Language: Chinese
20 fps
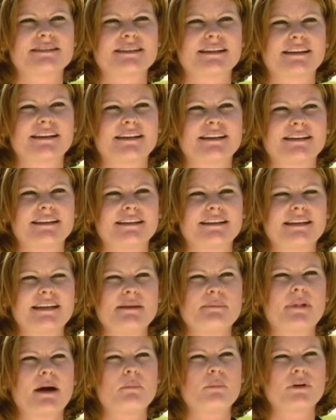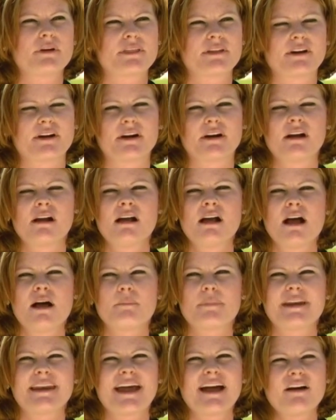That can keep up with her,
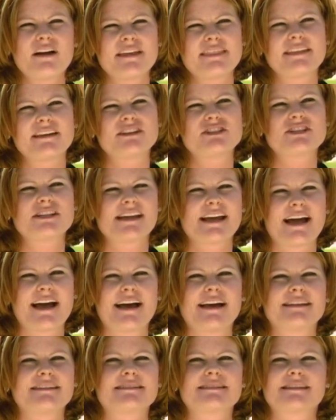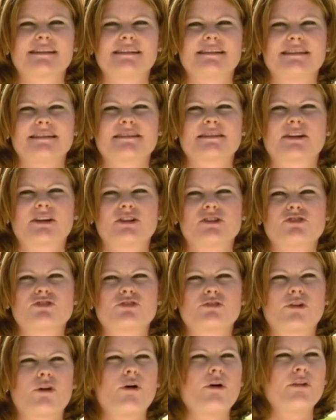but now I think she has this
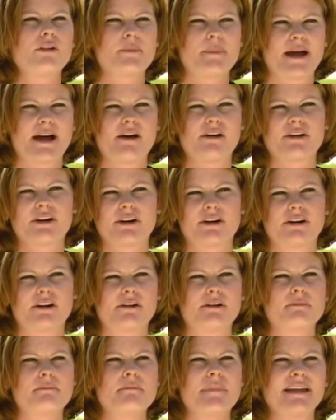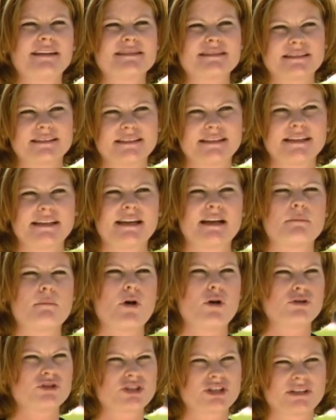control about her mentally,
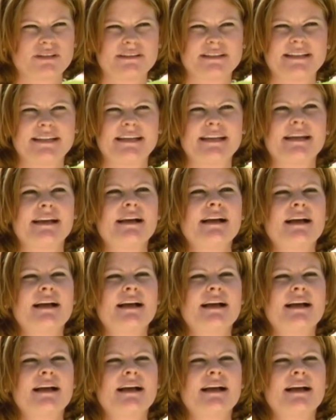emotionally.